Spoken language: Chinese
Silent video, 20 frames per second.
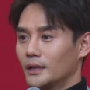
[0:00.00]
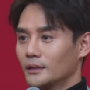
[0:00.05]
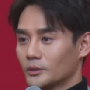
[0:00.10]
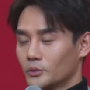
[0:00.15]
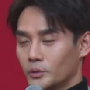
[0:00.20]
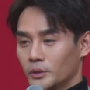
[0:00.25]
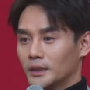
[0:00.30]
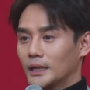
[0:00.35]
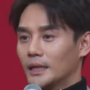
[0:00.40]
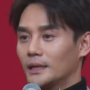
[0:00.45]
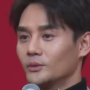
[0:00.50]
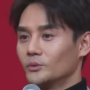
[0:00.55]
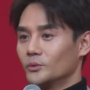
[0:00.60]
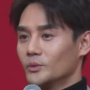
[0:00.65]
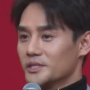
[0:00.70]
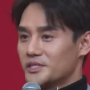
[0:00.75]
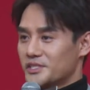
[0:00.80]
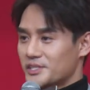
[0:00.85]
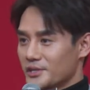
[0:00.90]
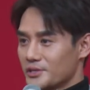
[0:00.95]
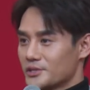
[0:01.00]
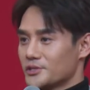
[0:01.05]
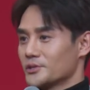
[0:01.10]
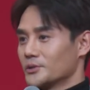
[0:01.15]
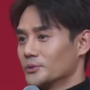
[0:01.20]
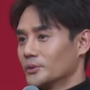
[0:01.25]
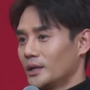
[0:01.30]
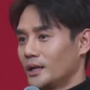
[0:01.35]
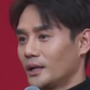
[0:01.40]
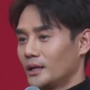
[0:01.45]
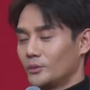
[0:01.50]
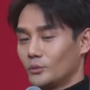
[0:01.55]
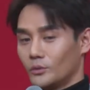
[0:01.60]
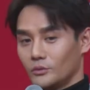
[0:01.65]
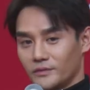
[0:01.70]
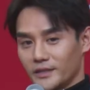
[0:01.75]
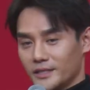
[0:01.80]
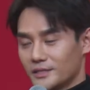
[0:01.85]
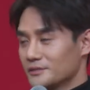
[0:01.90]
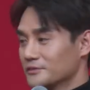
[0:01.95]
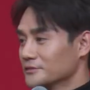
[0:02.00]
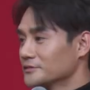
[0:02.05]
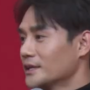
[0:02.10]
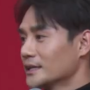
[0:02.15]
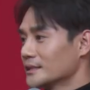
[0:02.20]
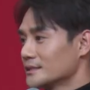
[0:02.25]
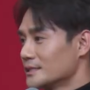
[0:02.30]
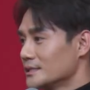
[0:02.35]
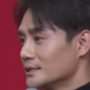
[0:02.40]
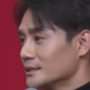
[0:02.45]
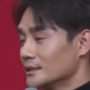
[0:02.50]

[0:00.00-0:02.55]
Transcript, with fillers: 困难我坚持过来，我未曾放弃。